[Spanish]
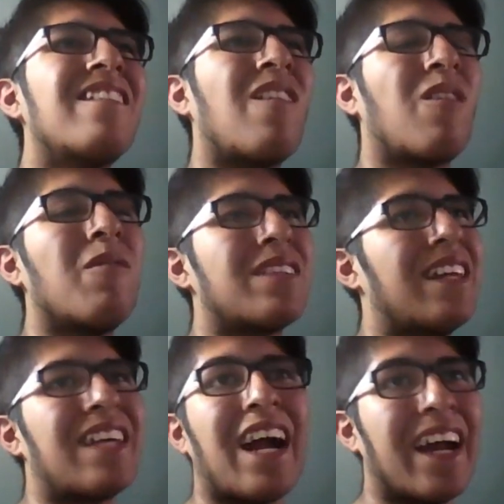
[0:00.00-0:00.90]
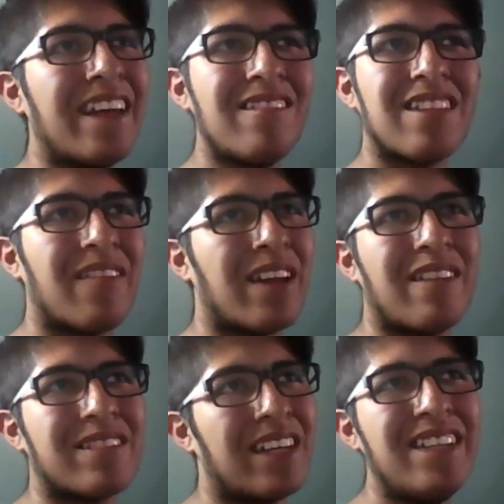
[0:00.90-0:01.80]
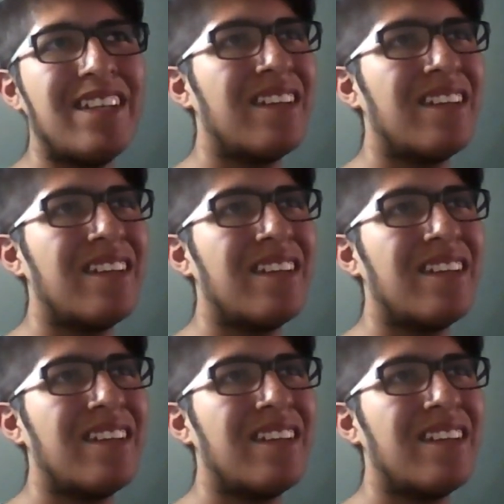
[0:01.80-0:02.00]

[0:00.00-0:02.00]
o cómo se les haga a ellos, la verdad no sé.